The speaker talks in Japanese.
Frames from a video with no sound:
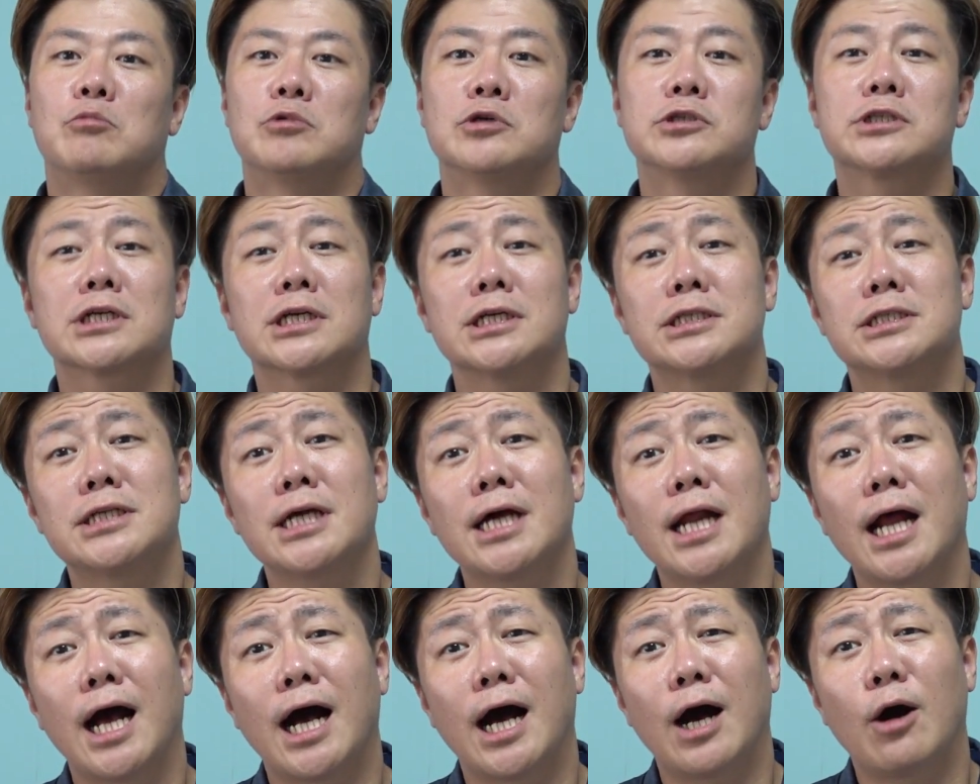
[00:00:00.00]
もしかし
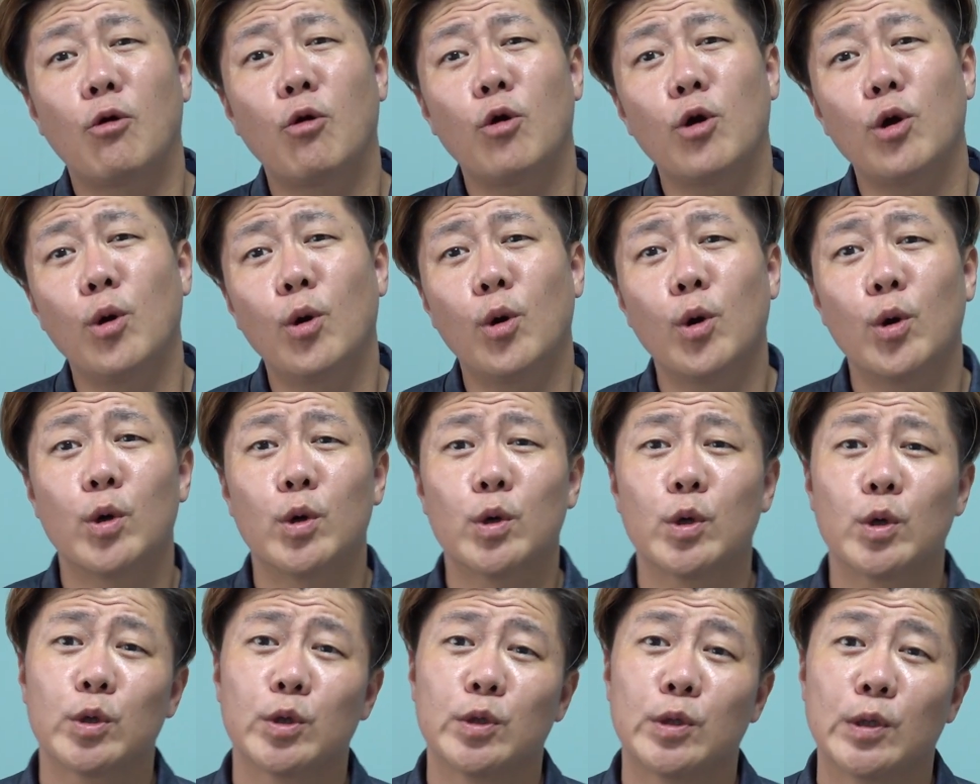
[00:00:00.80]
たら「おいおい
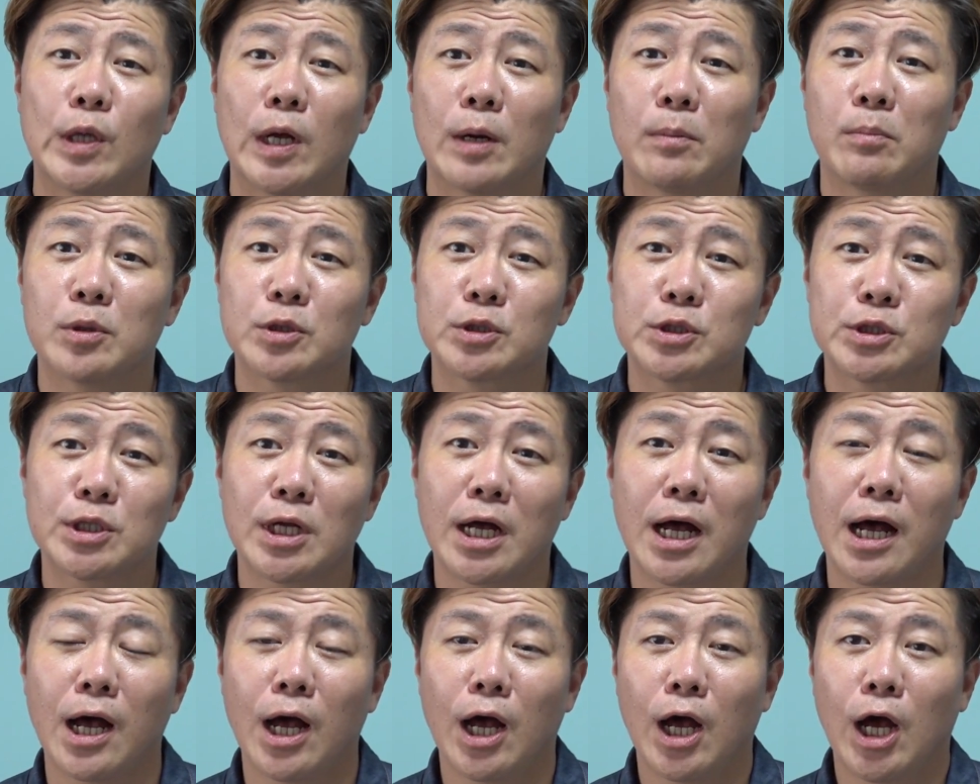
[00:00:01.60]
おいおい
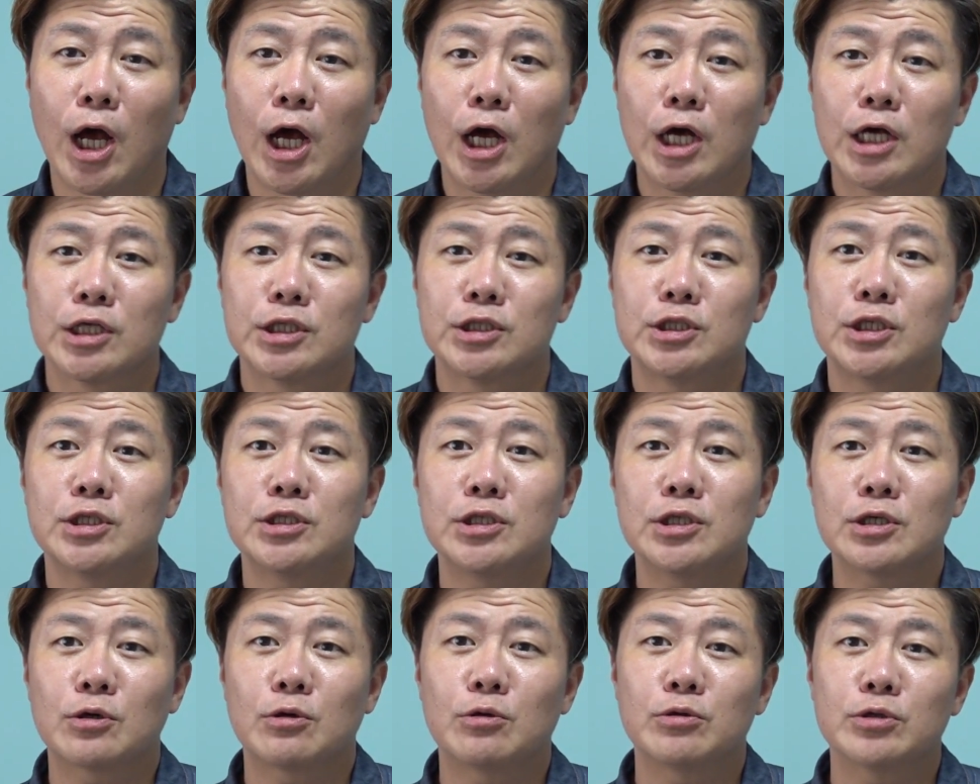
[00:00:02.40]
ナポスター
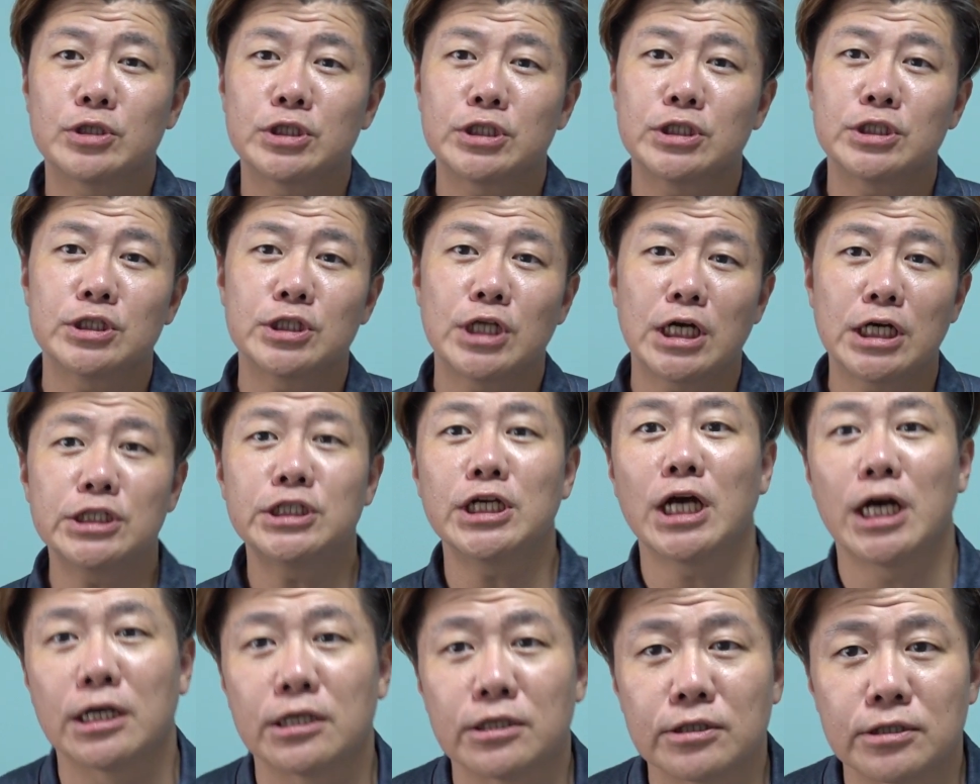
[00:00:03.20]
全然更新ない
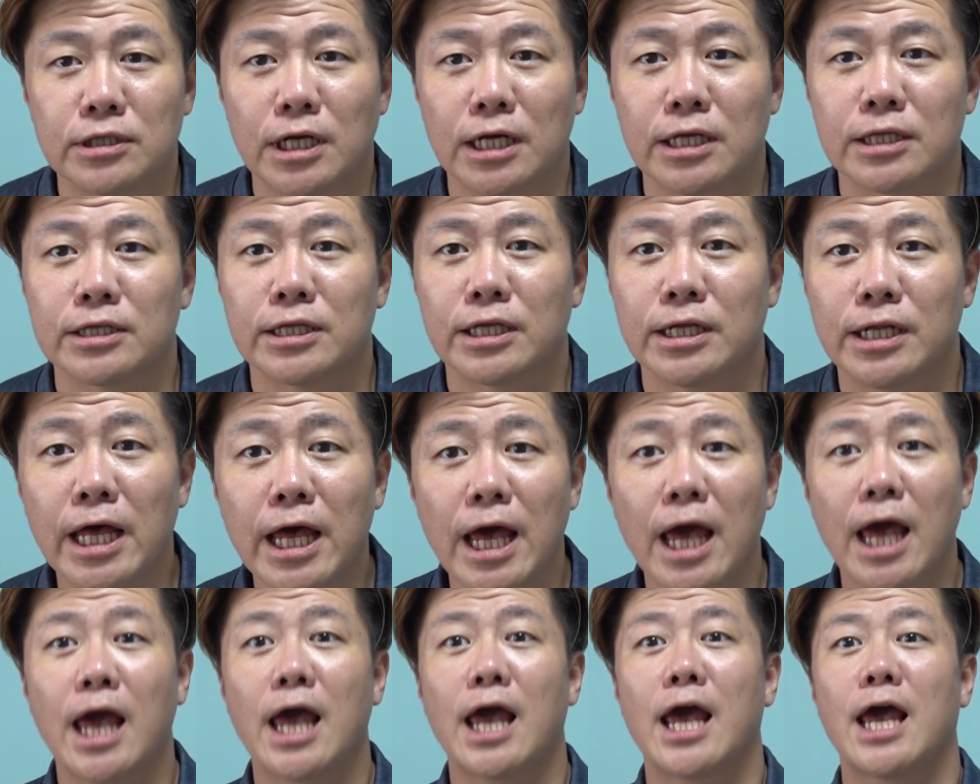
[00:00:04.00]
じゃん」なんて
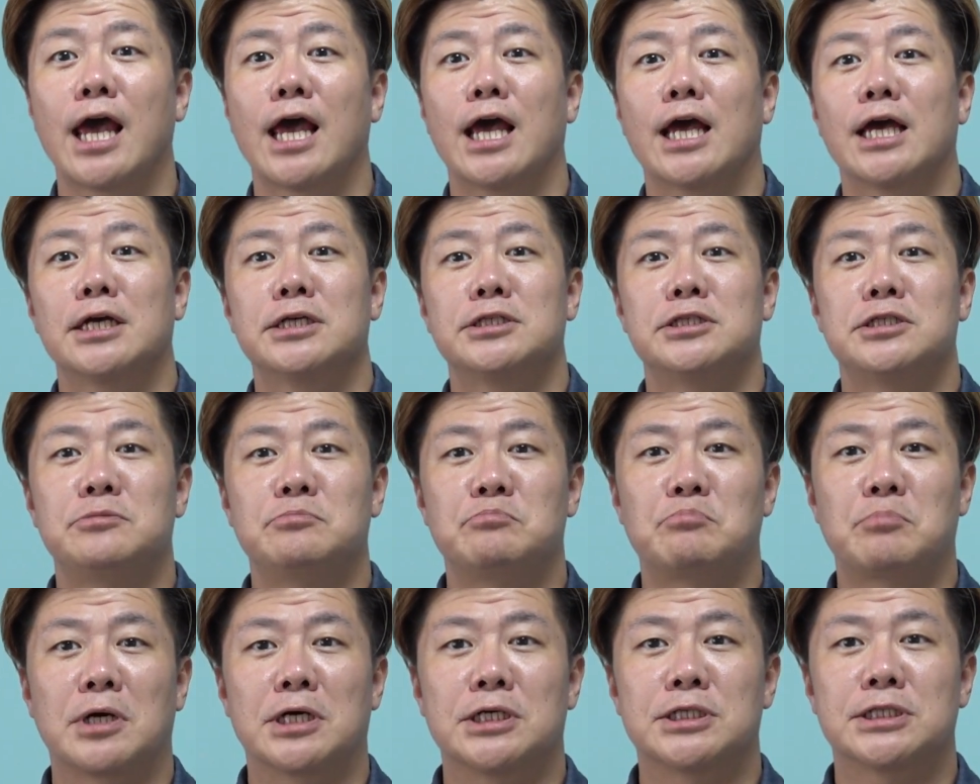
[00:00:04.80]
ね
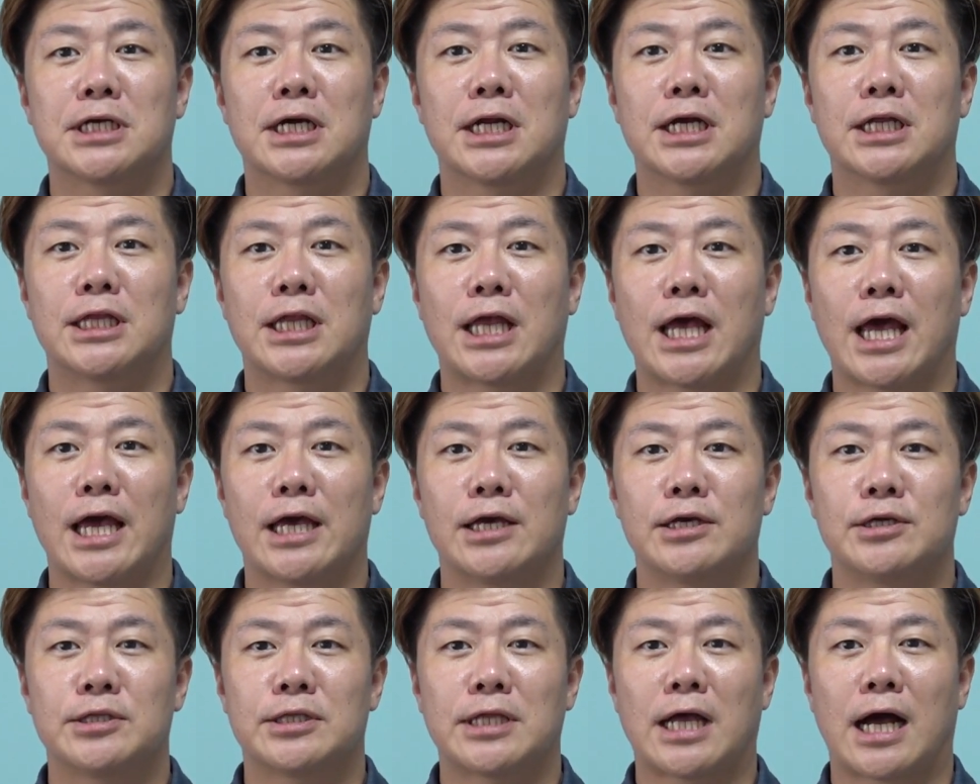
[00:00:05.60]
心配され
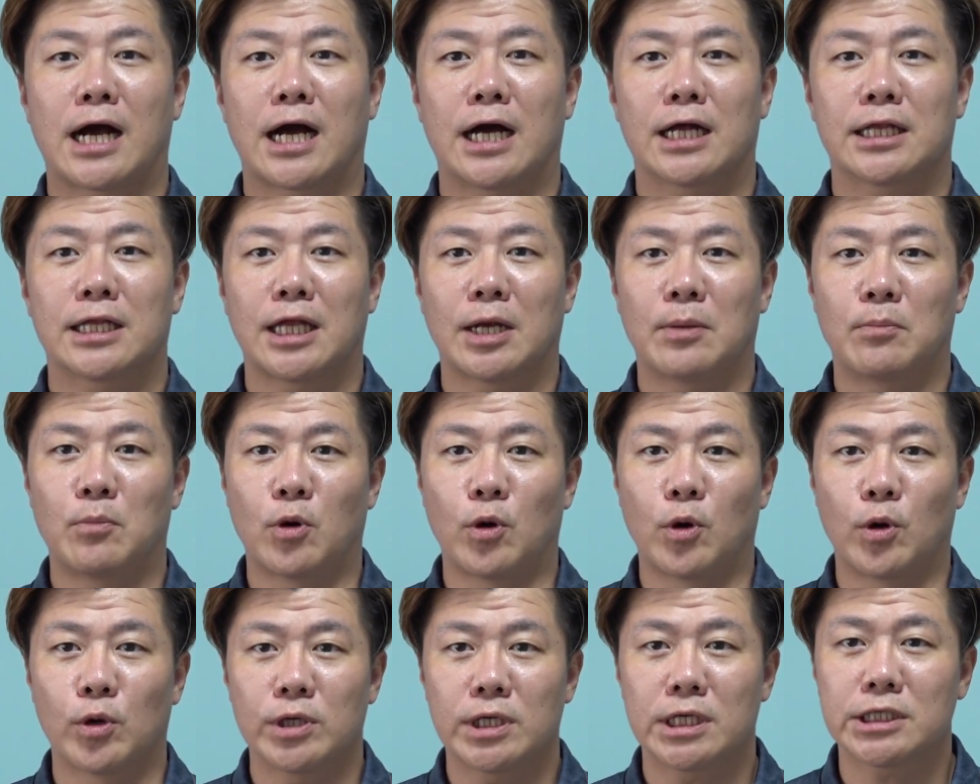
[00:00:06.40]
ていた方
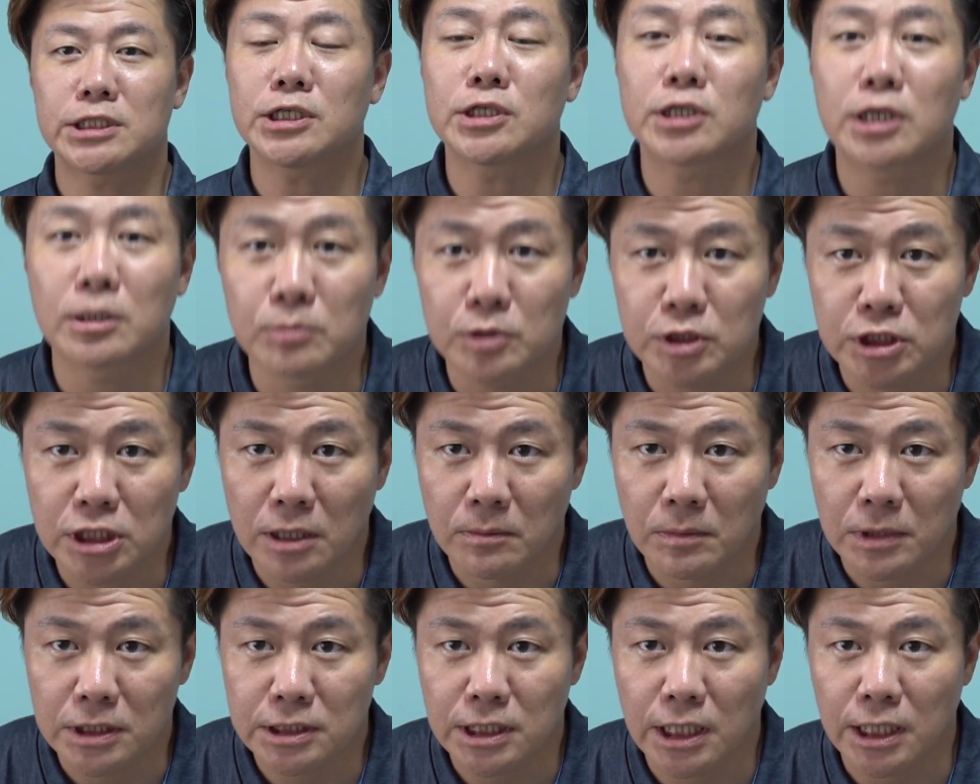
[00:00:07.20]
もいらっしゃるかもし
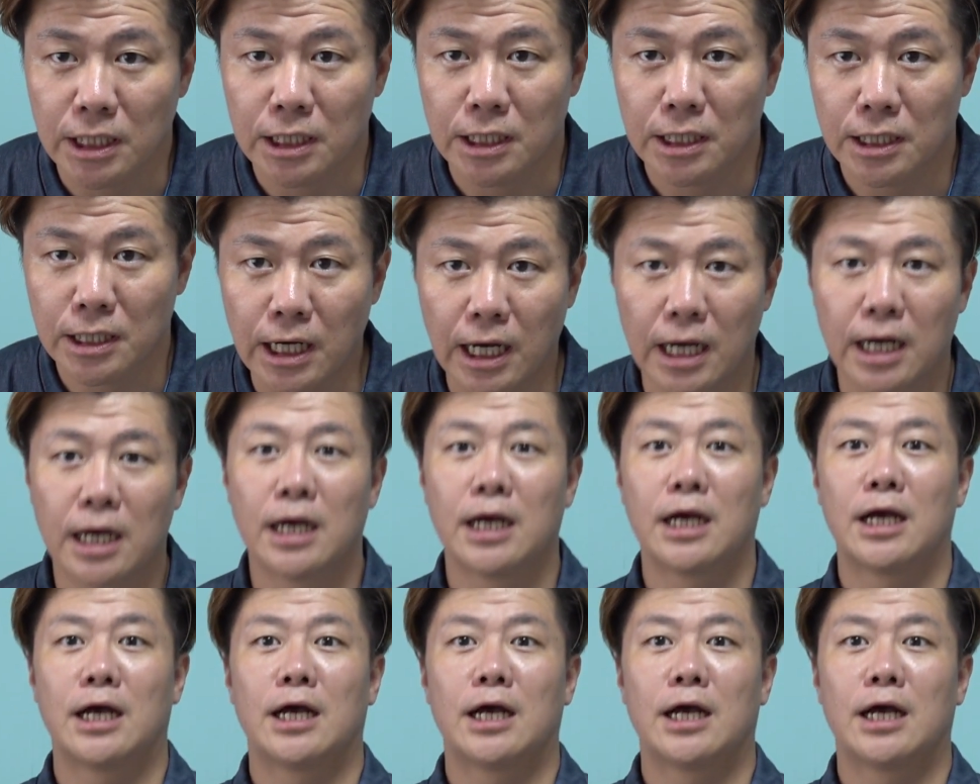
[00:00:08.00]
れませんが